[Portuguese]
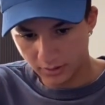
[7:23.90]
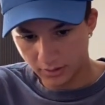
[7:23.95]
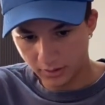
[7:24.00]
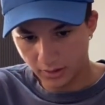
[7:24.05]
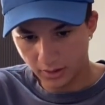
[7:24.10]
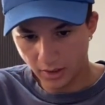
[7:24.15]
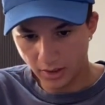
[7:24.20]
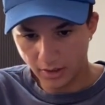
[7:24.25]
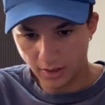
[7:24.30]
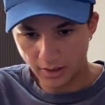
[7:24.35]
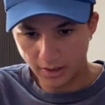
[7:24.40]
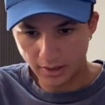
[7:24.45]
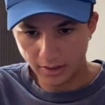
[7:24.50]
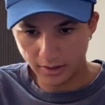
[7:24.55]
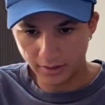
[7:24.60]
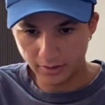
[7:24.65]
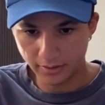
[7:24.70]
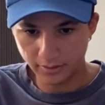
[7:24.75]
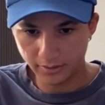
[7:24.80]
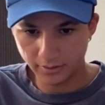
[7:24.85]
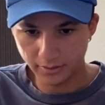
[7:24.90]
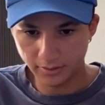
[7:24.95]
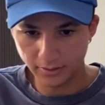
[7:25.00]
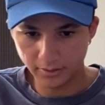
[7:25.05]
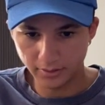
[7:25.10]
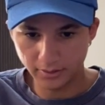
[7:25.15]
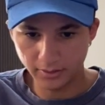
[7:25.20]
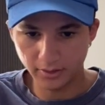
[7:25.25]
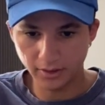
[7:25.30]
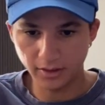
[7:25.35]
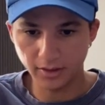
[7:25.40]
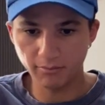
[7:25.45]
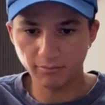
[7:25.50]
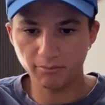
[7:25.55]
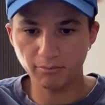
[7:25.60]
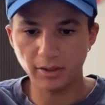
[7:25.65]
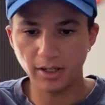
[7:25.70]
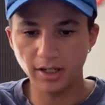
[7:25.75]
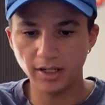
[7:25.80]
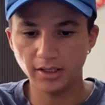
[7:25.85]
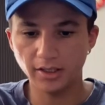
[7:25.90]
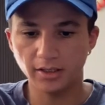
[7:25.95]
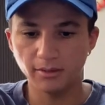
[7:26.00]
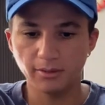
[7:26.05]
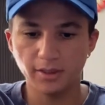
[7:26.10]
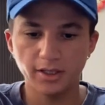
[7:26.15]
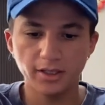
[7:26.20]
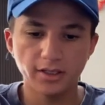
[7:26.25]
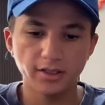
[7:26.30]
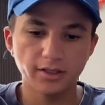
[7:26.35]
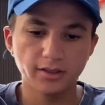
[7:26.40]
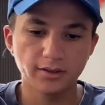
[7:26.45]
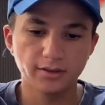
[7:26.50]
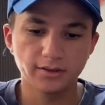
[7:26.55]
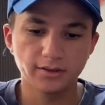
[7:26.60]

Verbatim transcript: Sei lá. Em pé também.